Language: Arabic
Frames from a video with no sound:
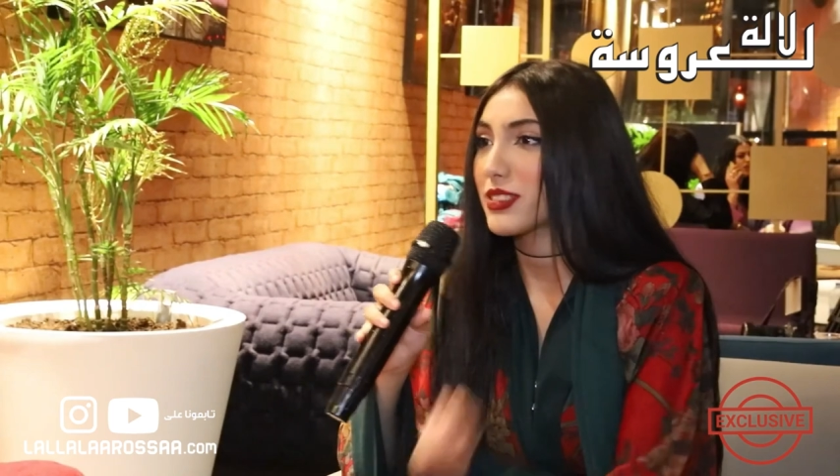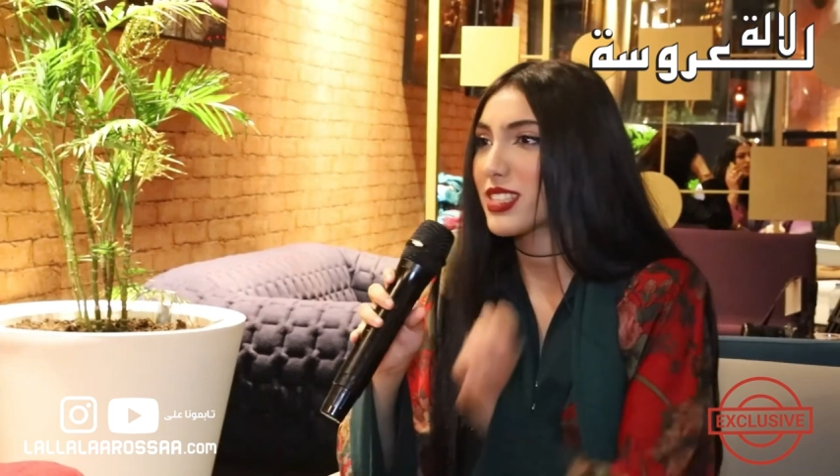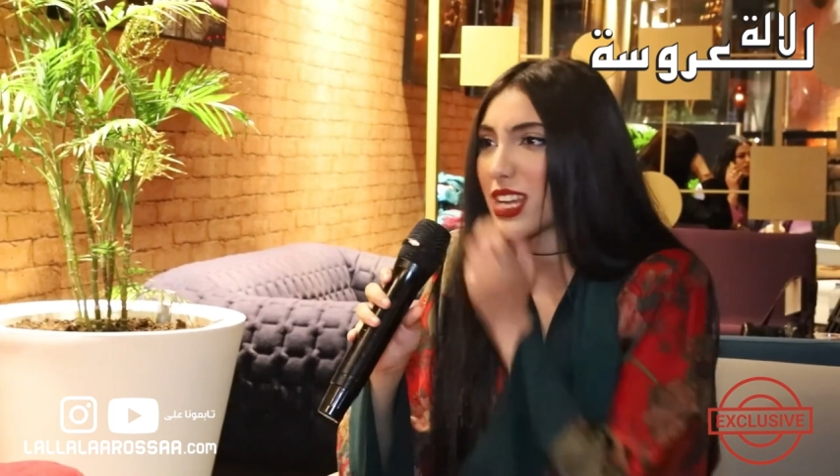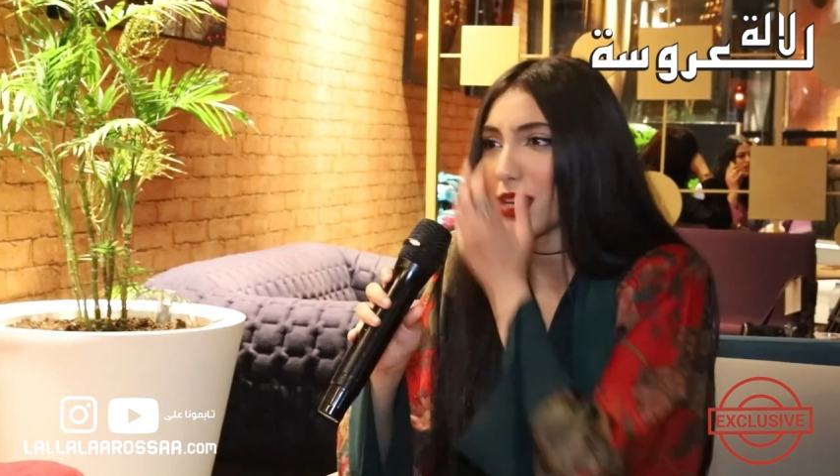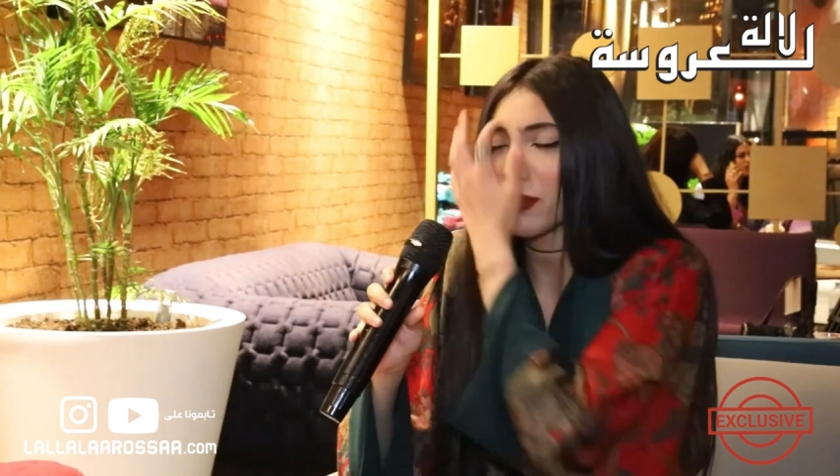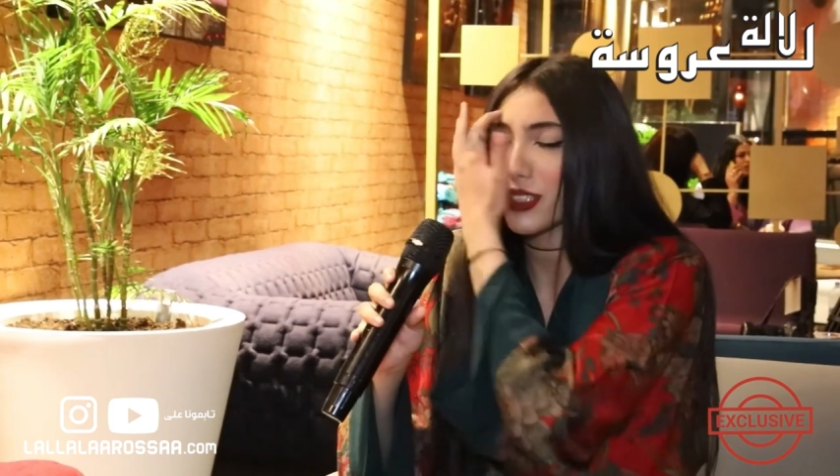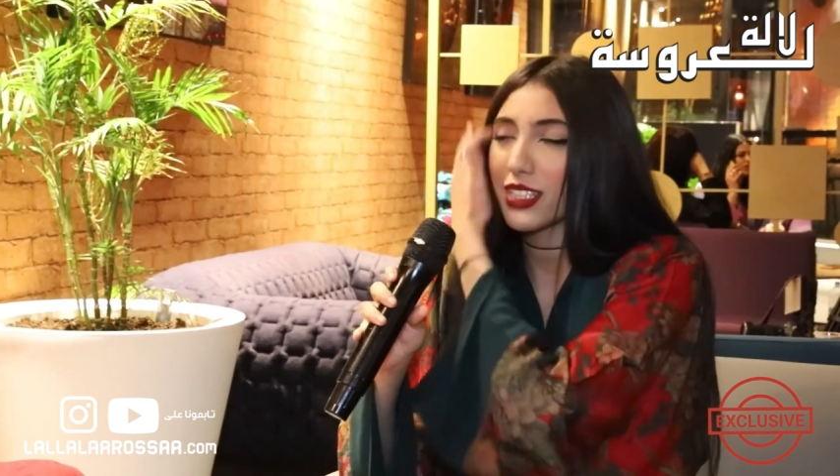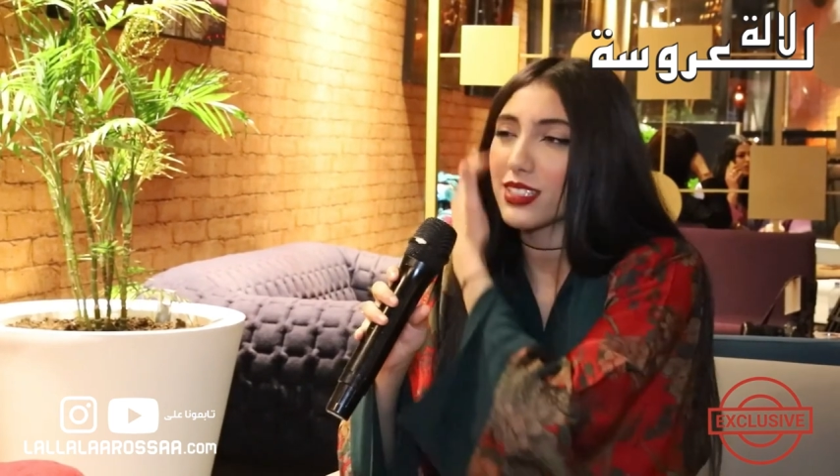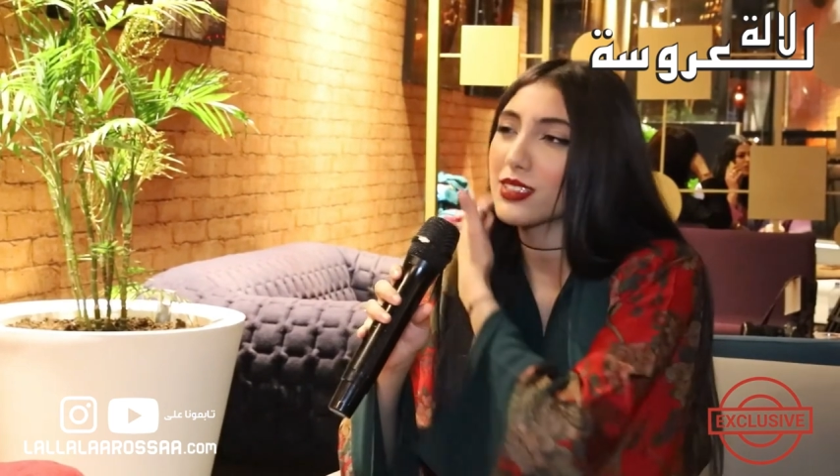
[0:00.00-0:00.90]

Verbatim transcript: صراحة ما